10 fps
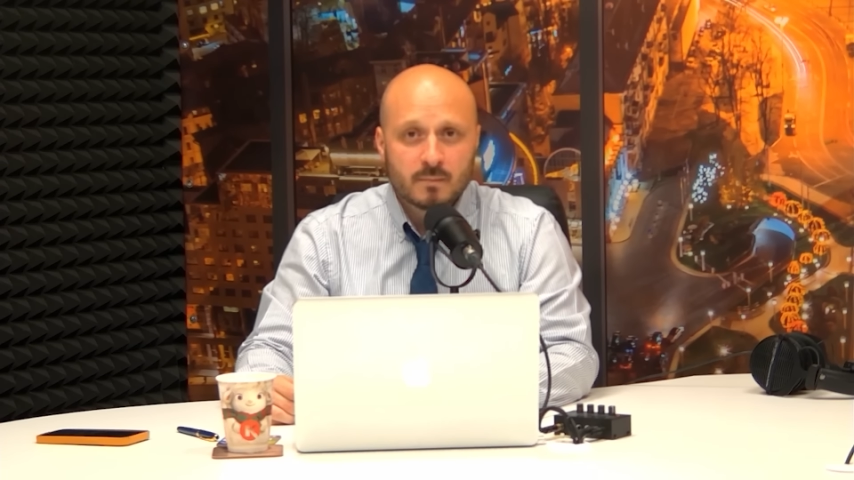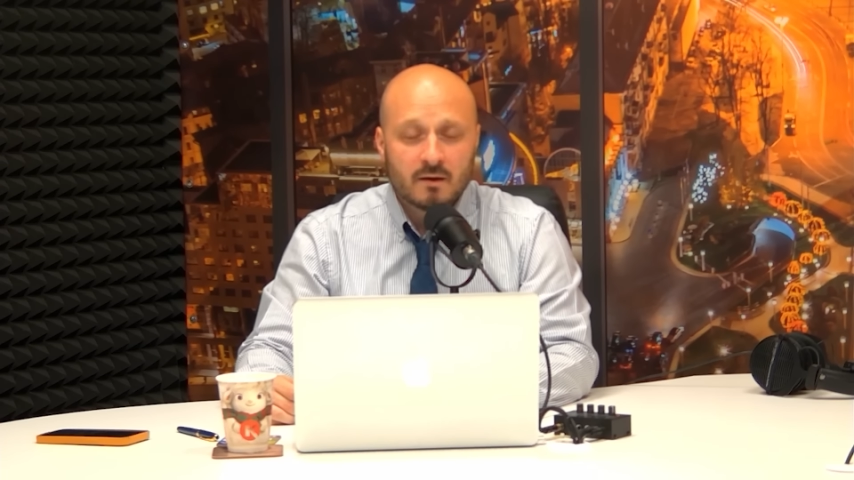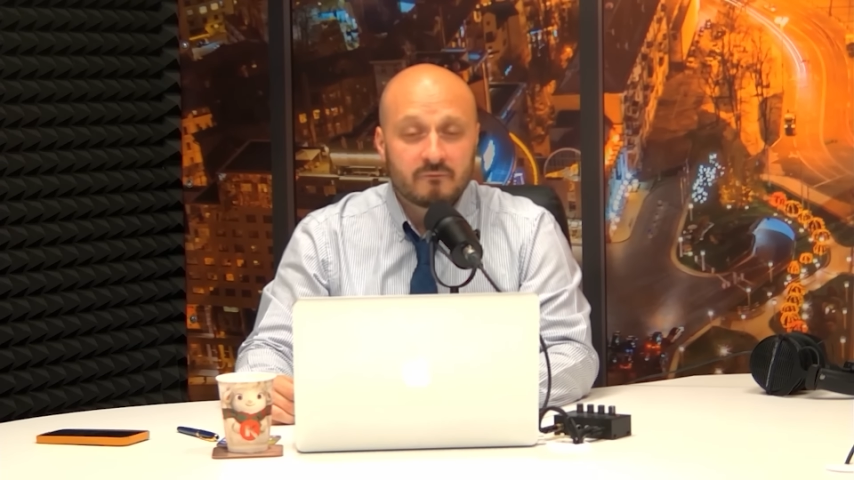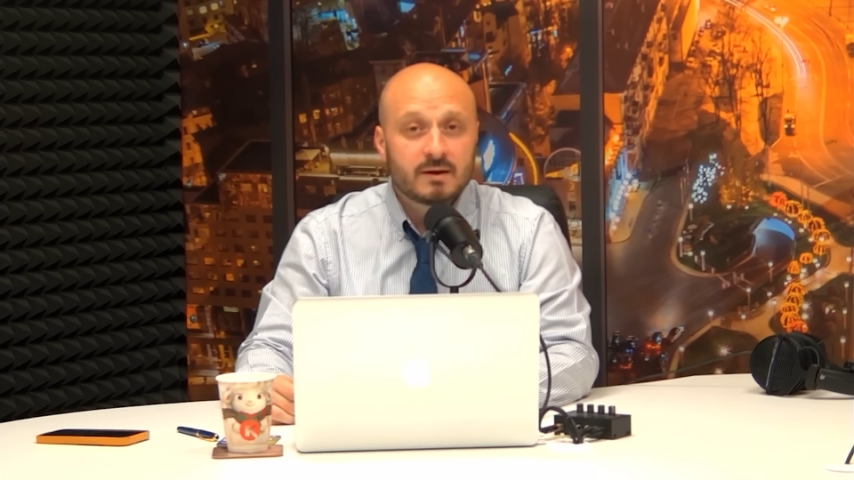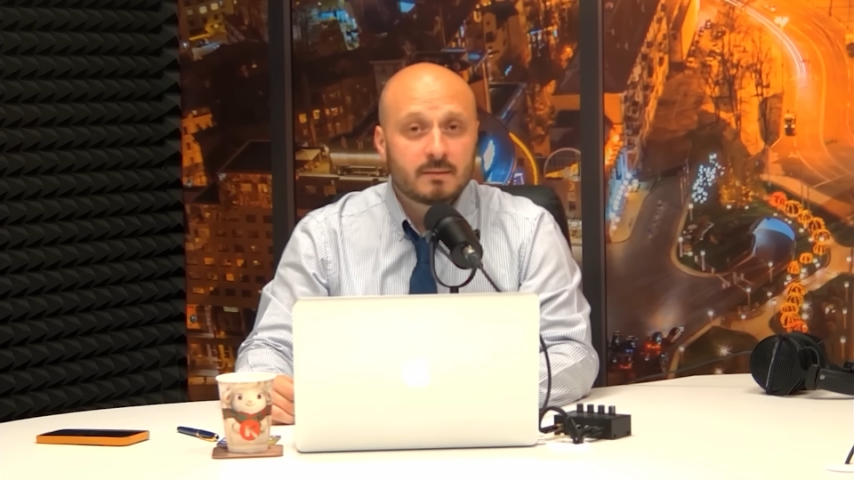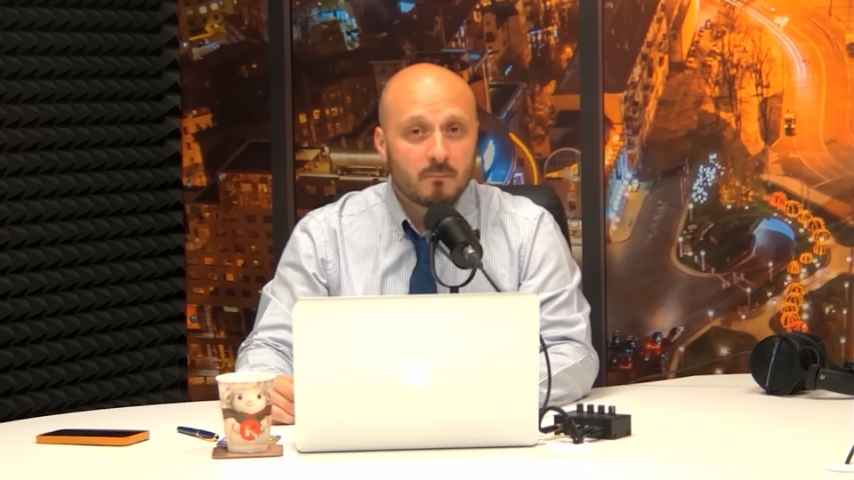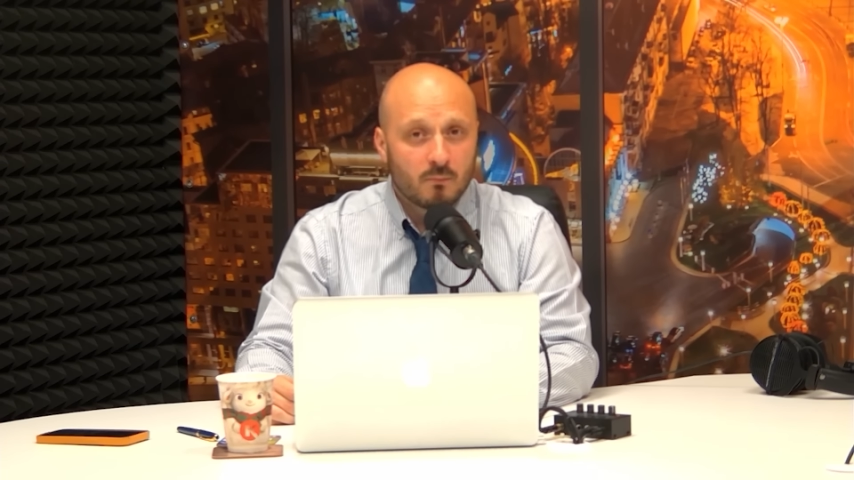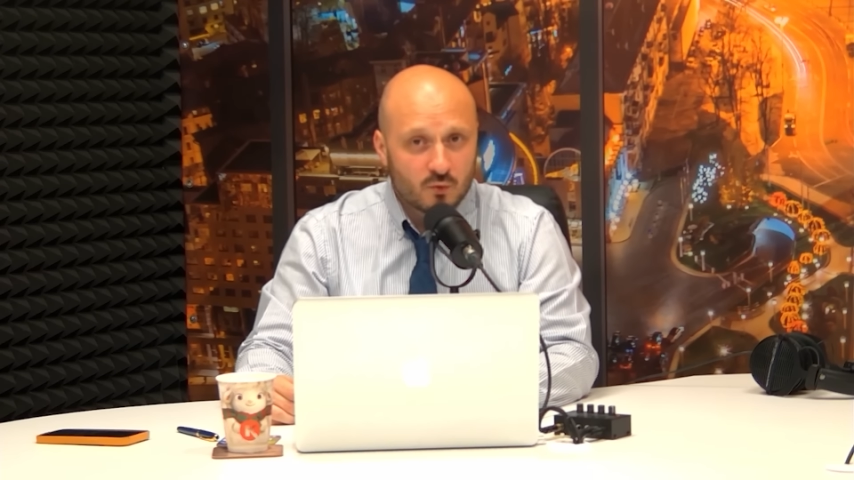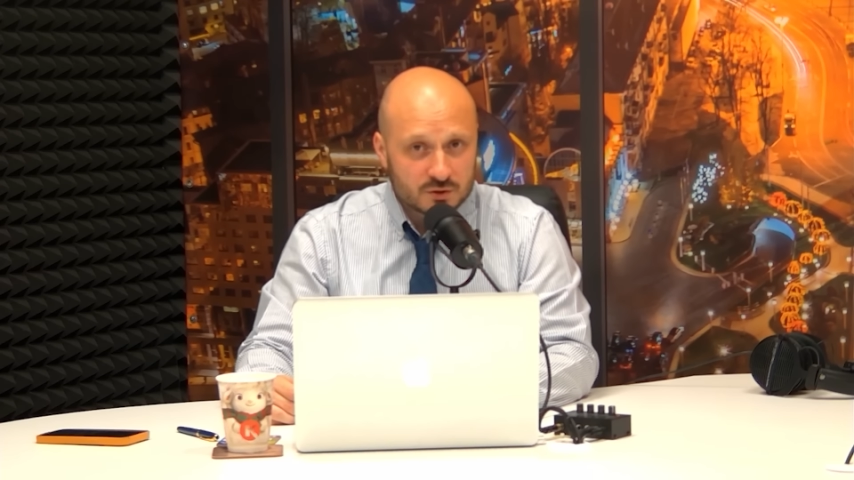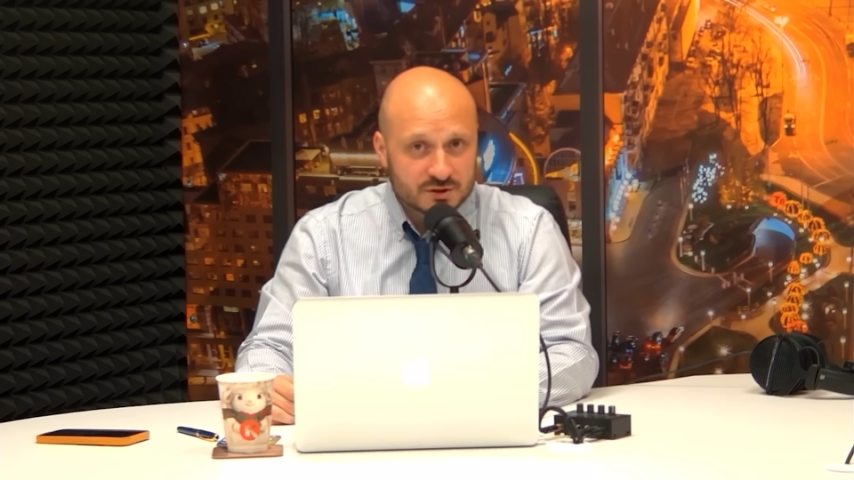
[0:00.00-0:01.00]
Вы
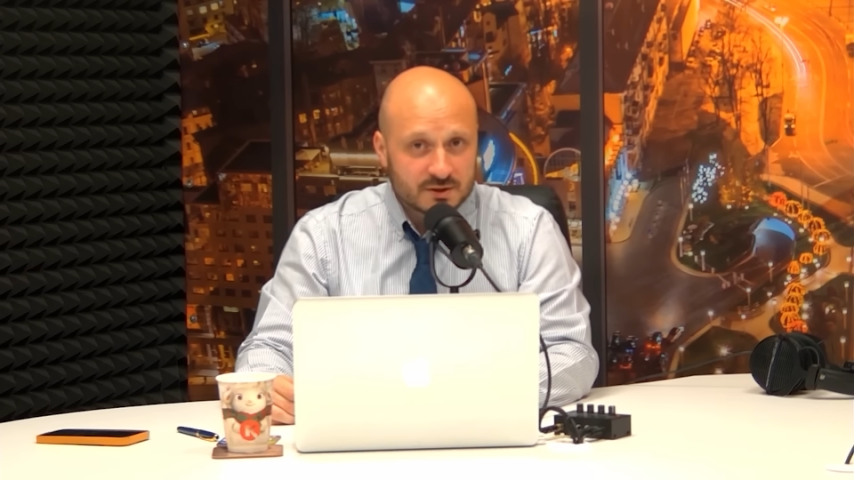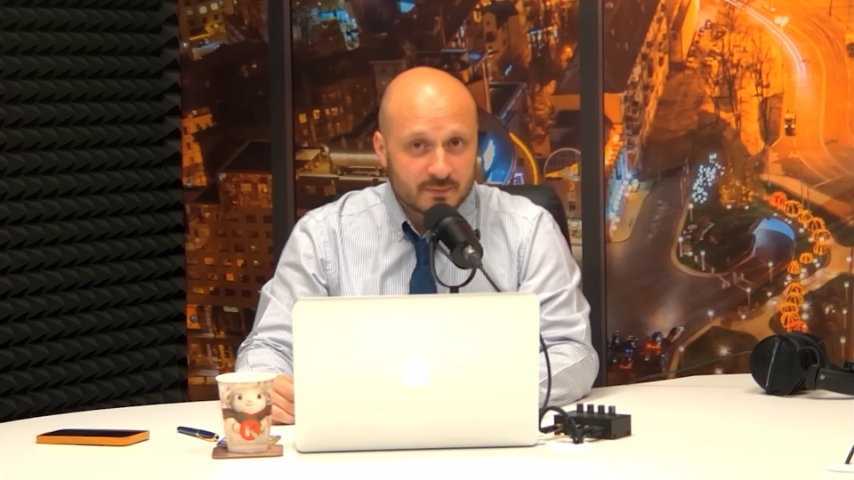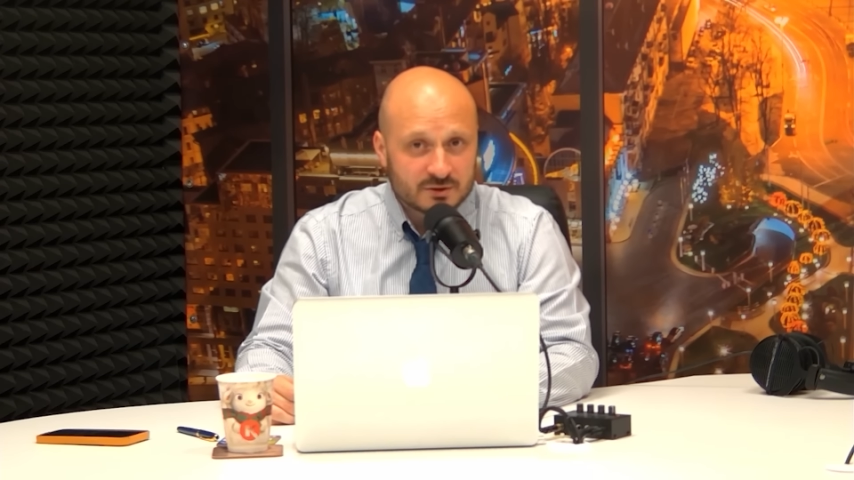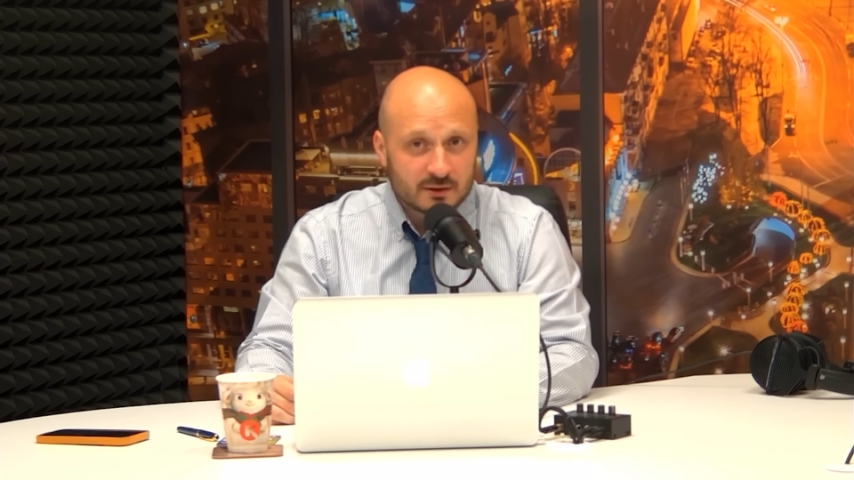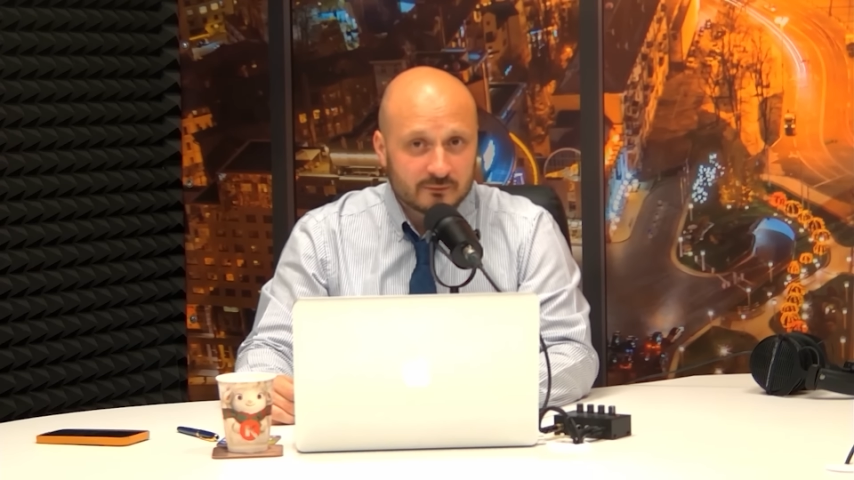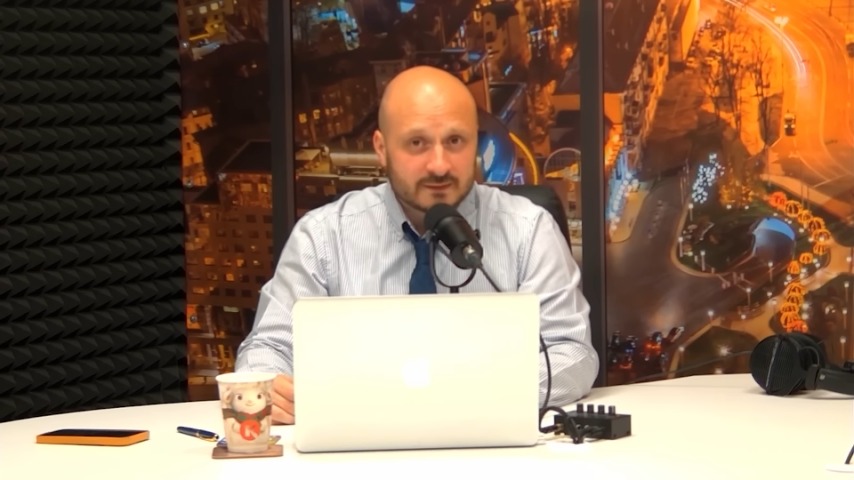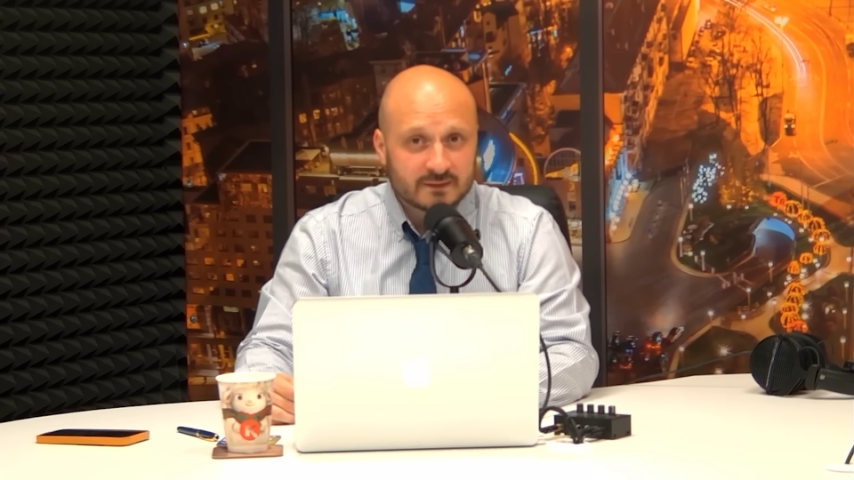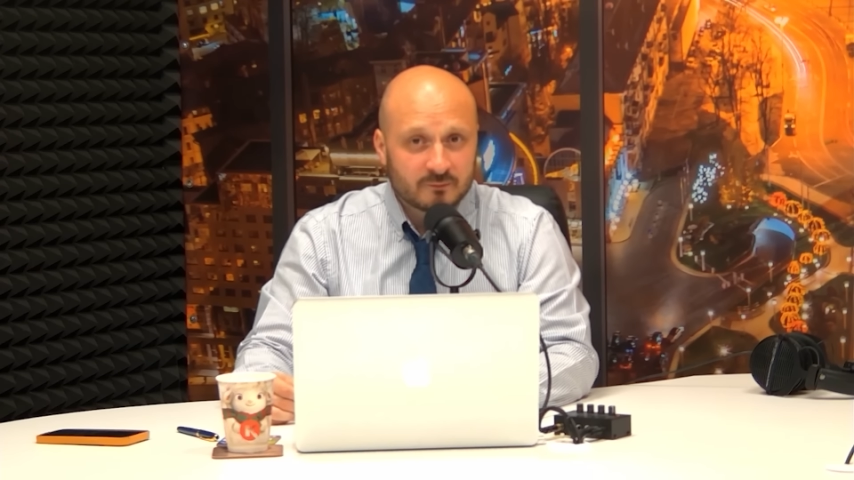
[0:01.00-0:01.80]
можете пожаловаться в